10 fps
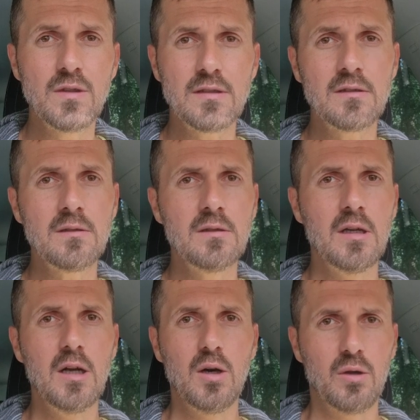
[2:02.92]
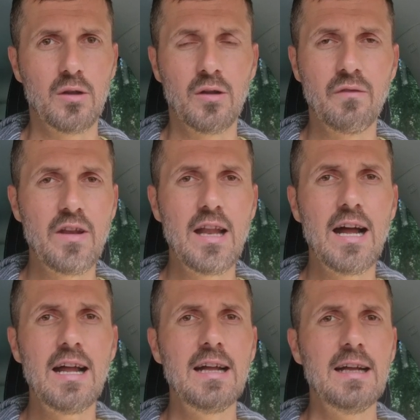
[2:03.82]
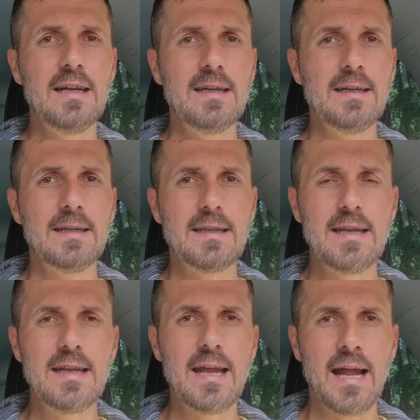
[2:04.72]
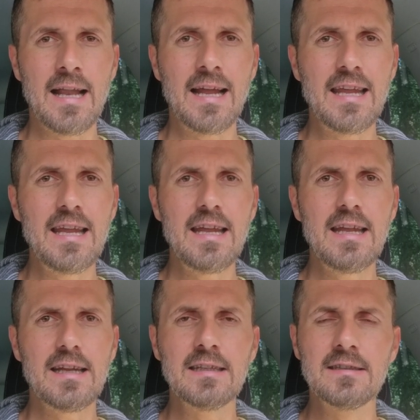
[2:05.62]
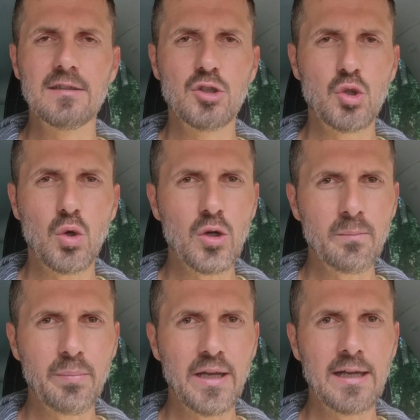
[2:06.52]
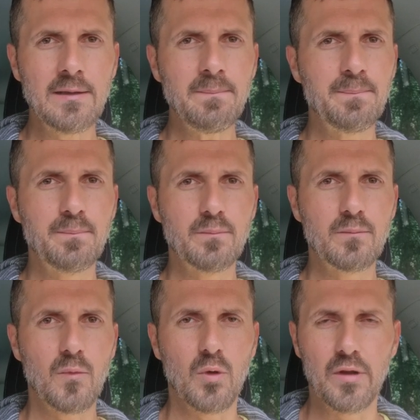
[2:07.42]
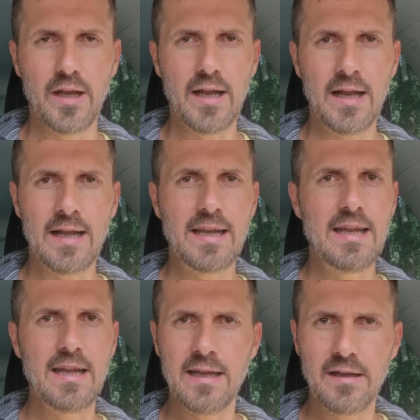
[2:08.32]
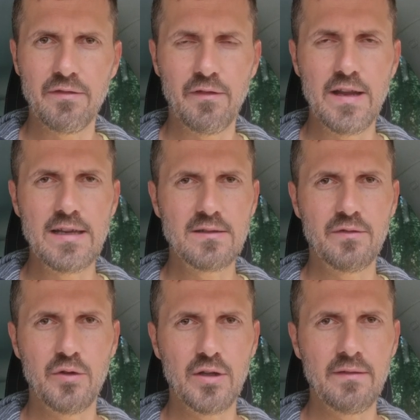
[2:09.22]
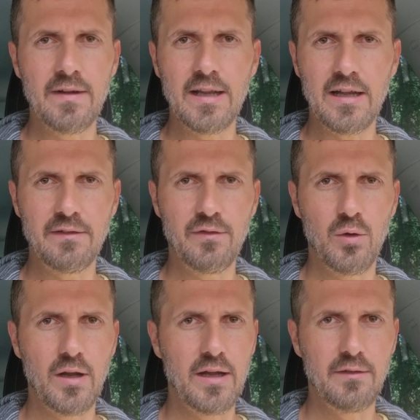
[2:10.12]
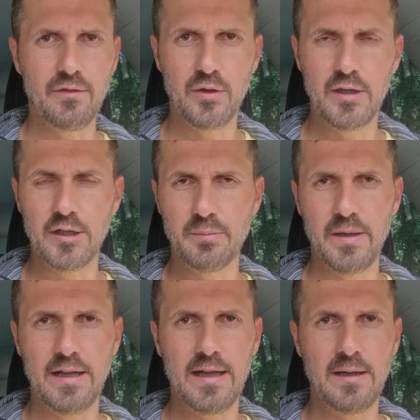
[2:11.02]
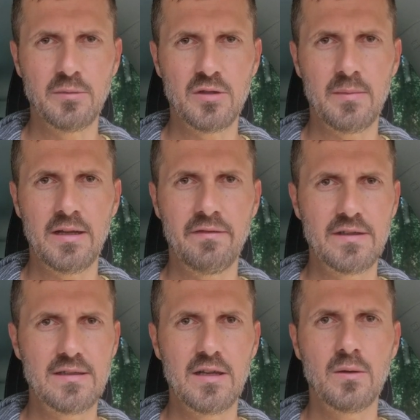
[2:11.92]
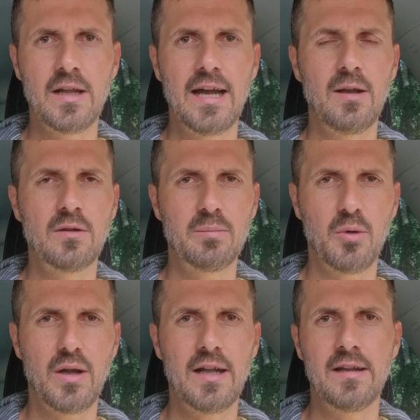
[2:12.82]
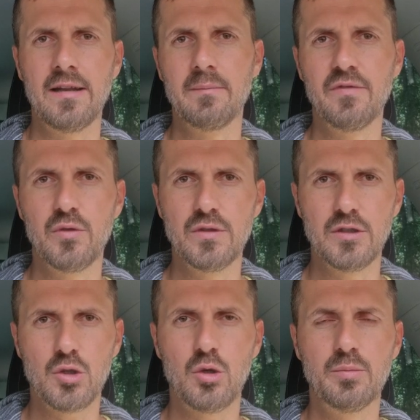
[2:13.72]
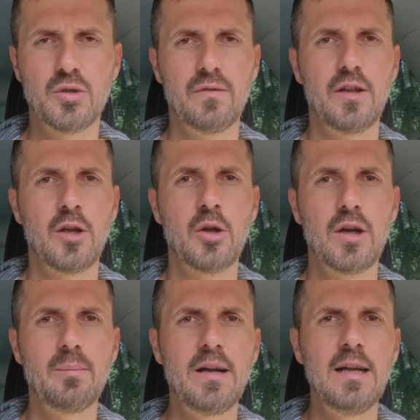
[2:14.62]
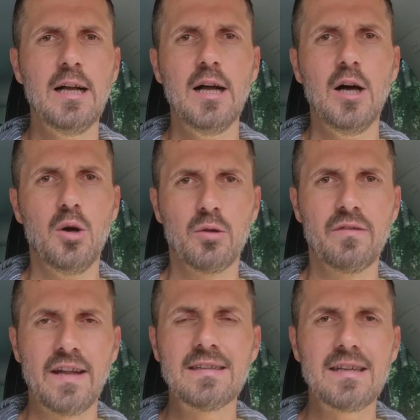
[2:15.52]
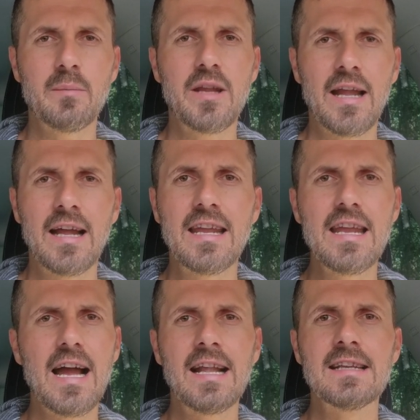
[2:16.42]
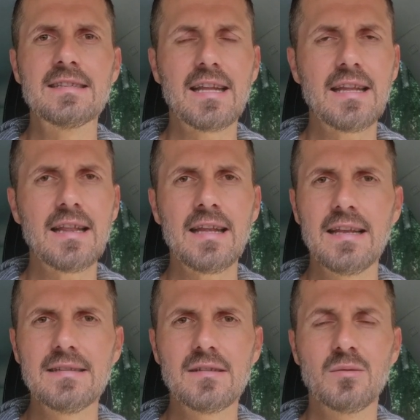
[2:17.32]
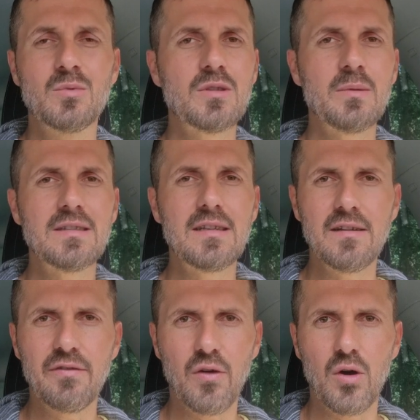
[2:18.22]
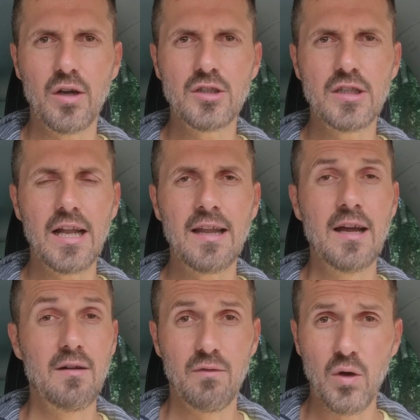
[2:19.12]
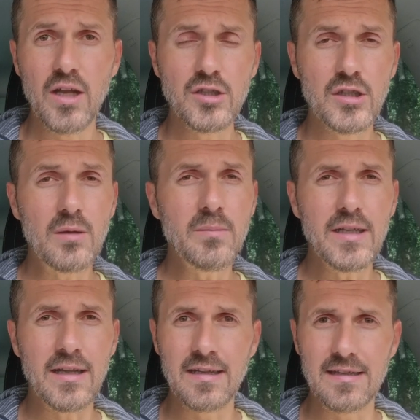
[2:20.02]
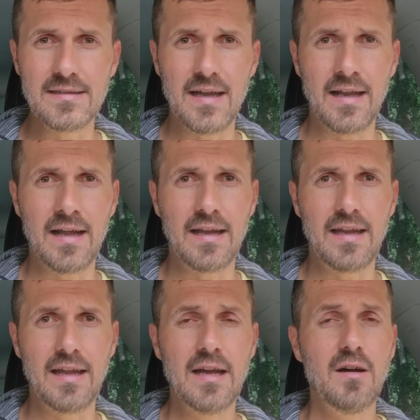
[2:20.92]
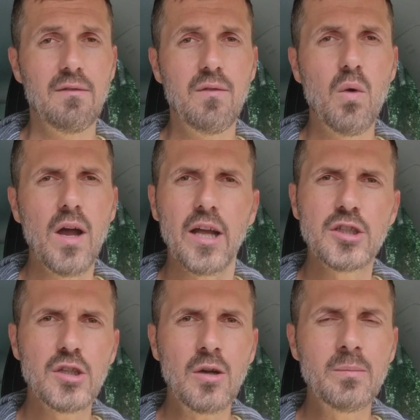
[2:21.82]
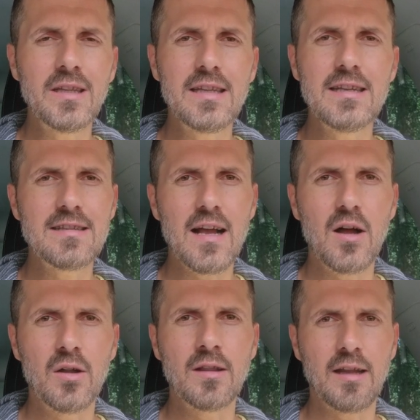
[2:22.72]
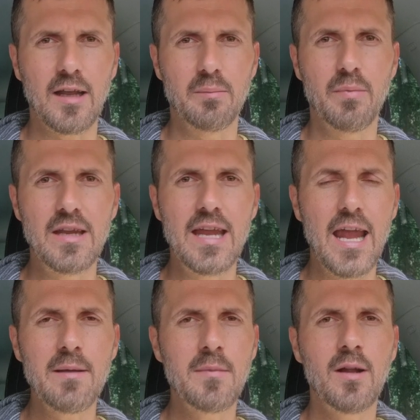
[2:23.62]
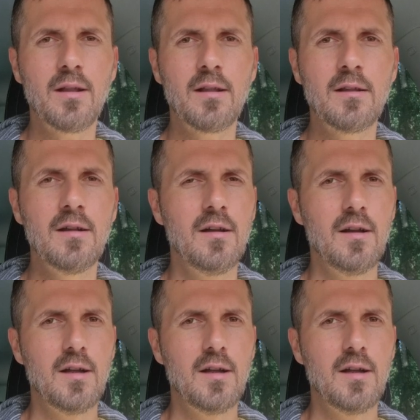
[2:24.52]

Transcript: nützen und dann wieder die Energie ins Stocken bringen. Und jede Energie, die nicht fließt, führt in weiterer Folge früher oder später eben zur Manifestierung der Heilungsblockaden in einem physisch-grobstofflichen Körper. Und wenn es eben die Energie eines Dritten ist, dann muss man sich die Frage stellen, woher stammt denn diese Energie? Woher stammt dieser Antrieb, jemanden